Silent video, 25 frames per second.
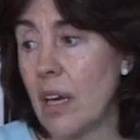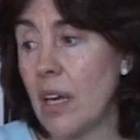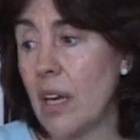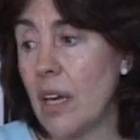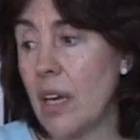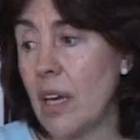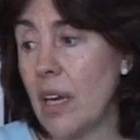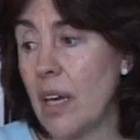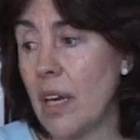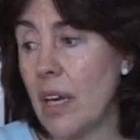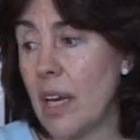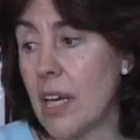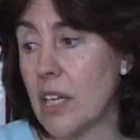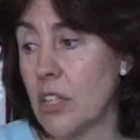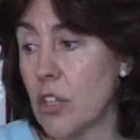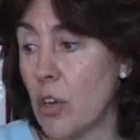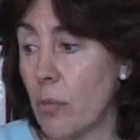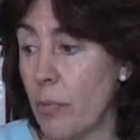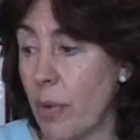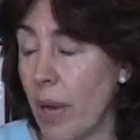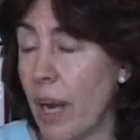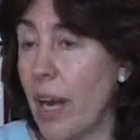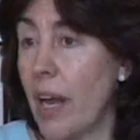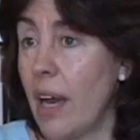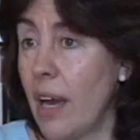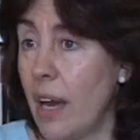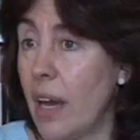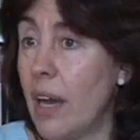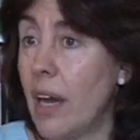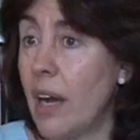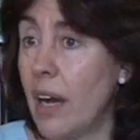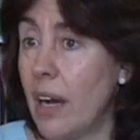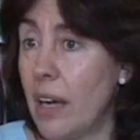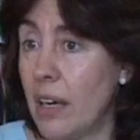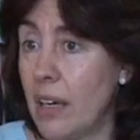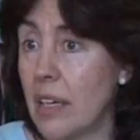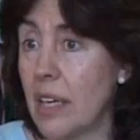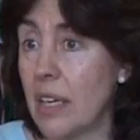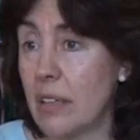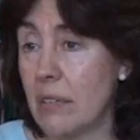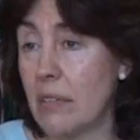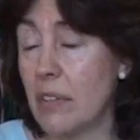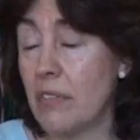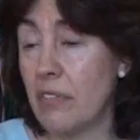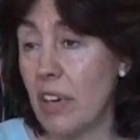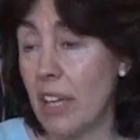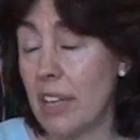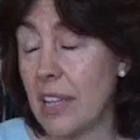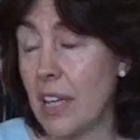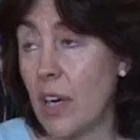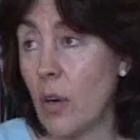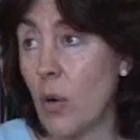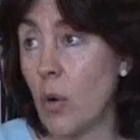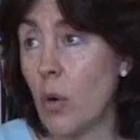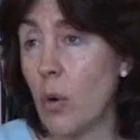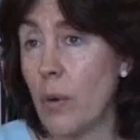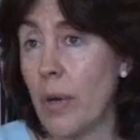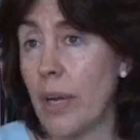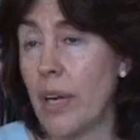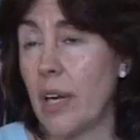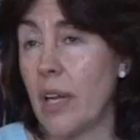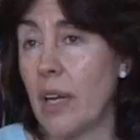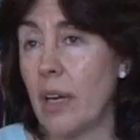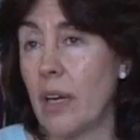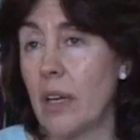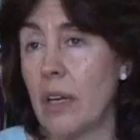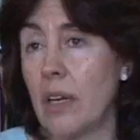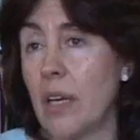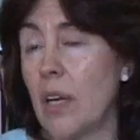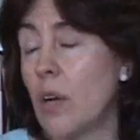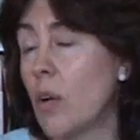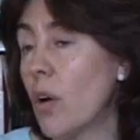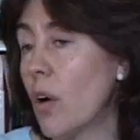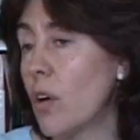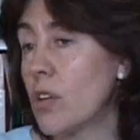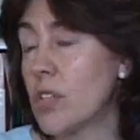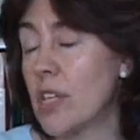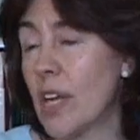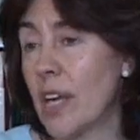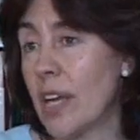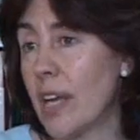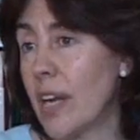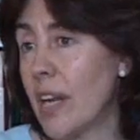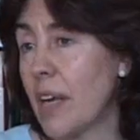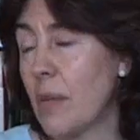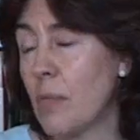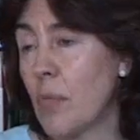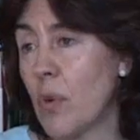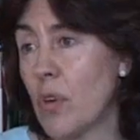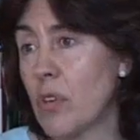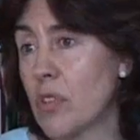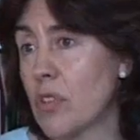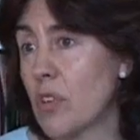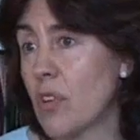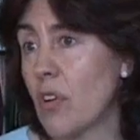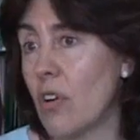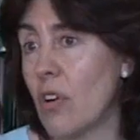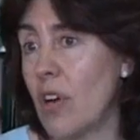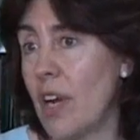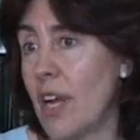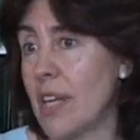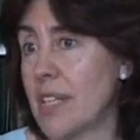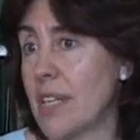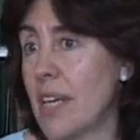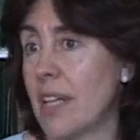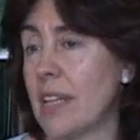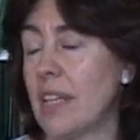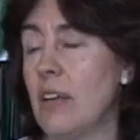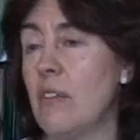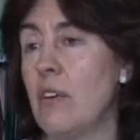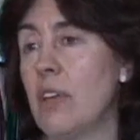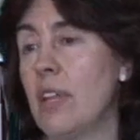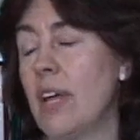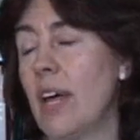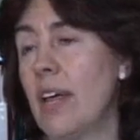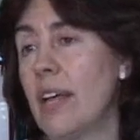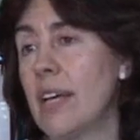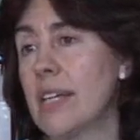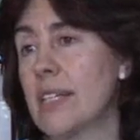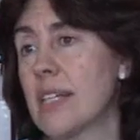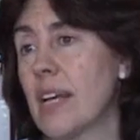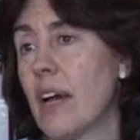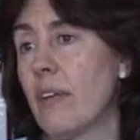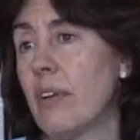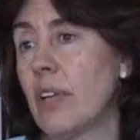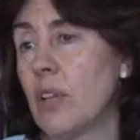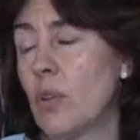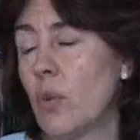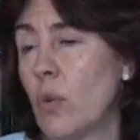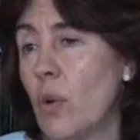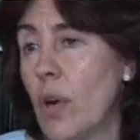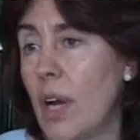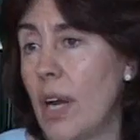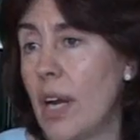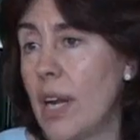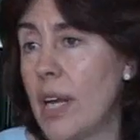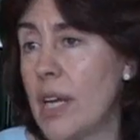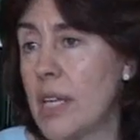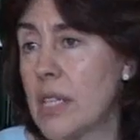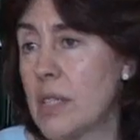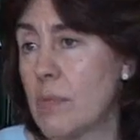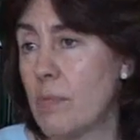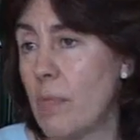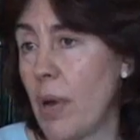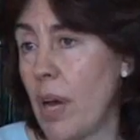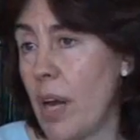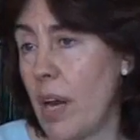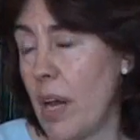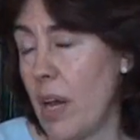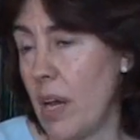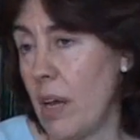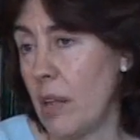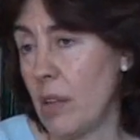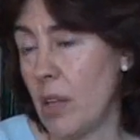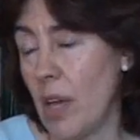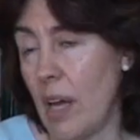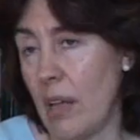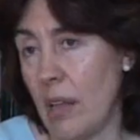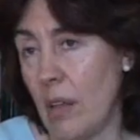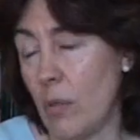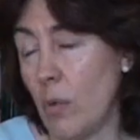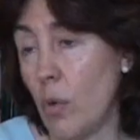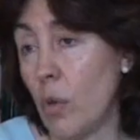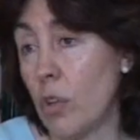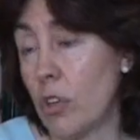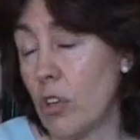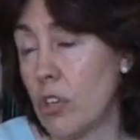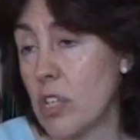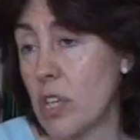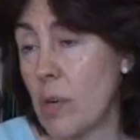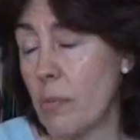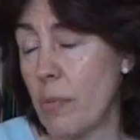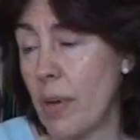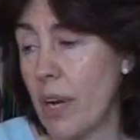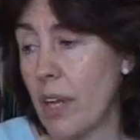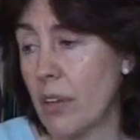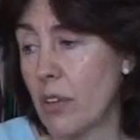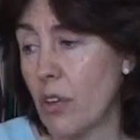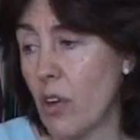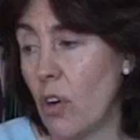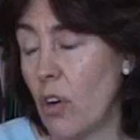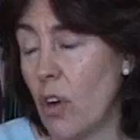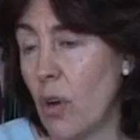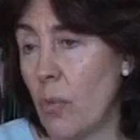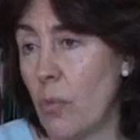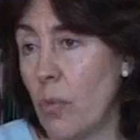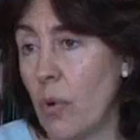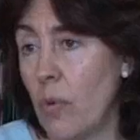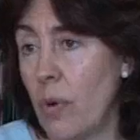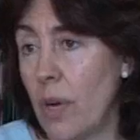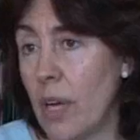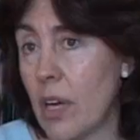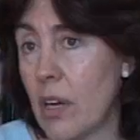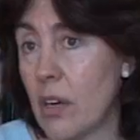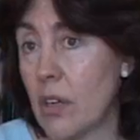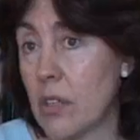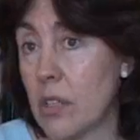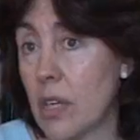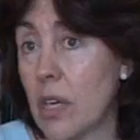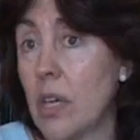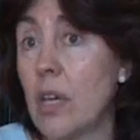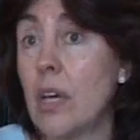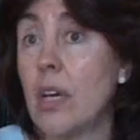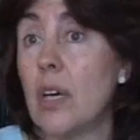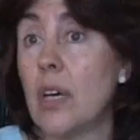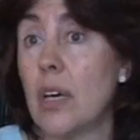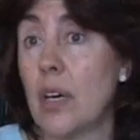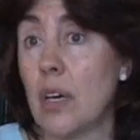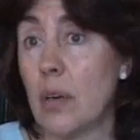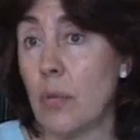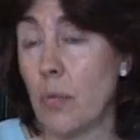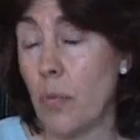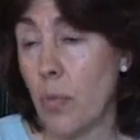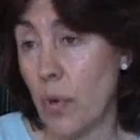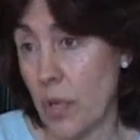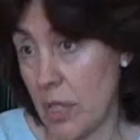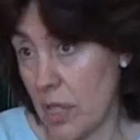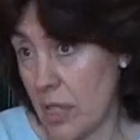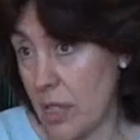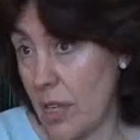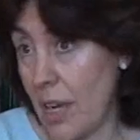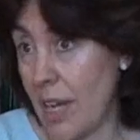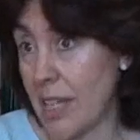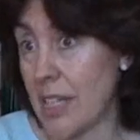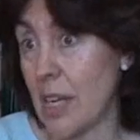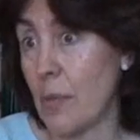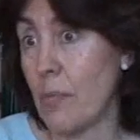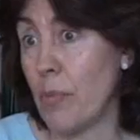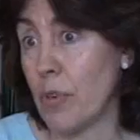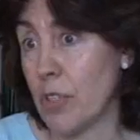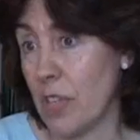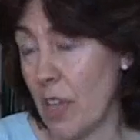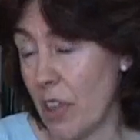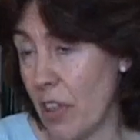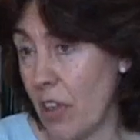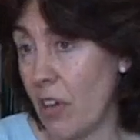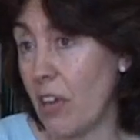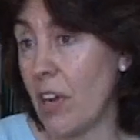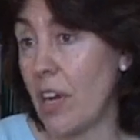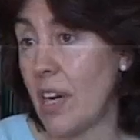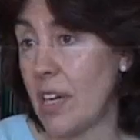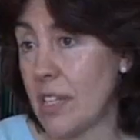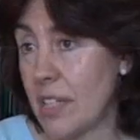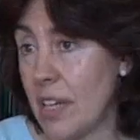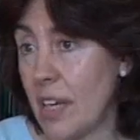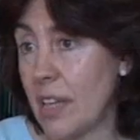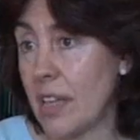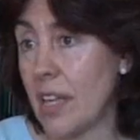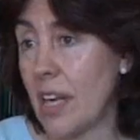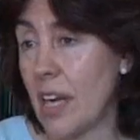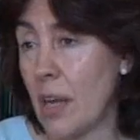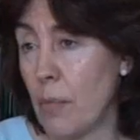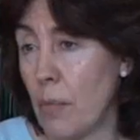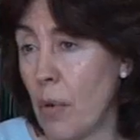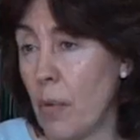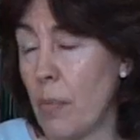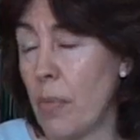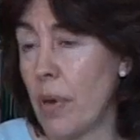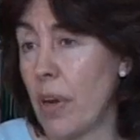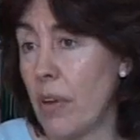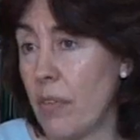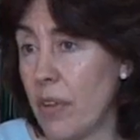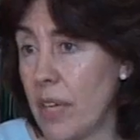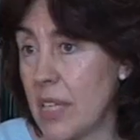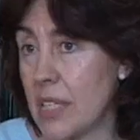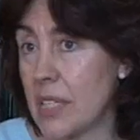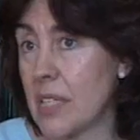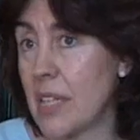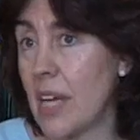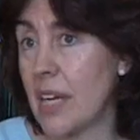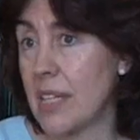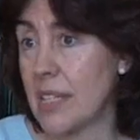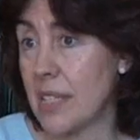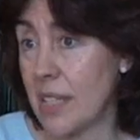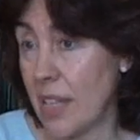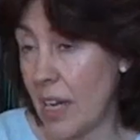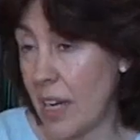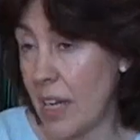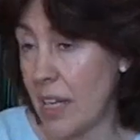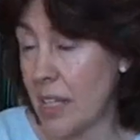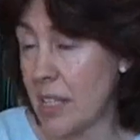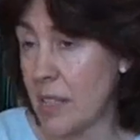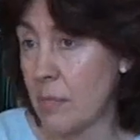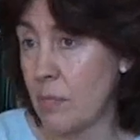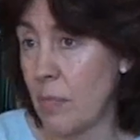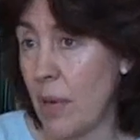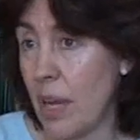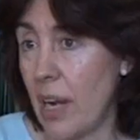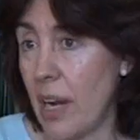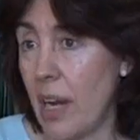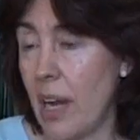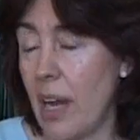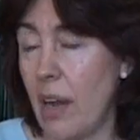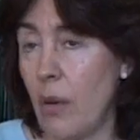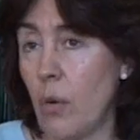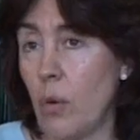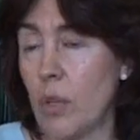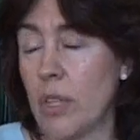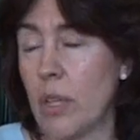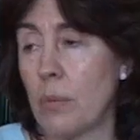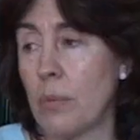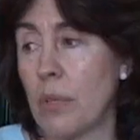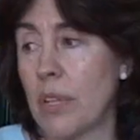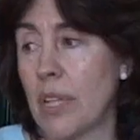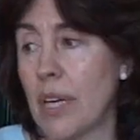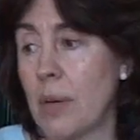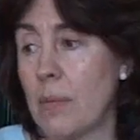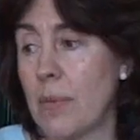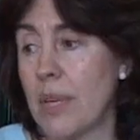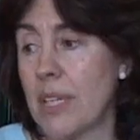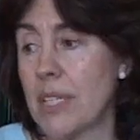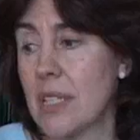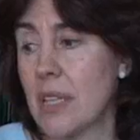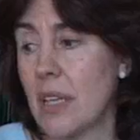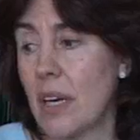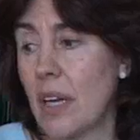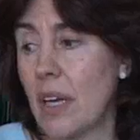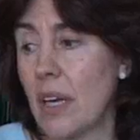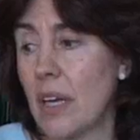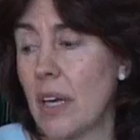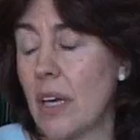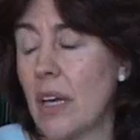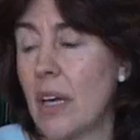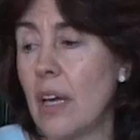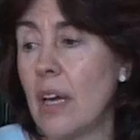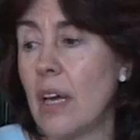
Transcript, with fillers: Y eso para infantil juvenil. Y luego seguiremos con las actividades habituales para adultos y para todos los públicos. Pues las exposiciones, ya tenemos previstas tres para el último trimestre,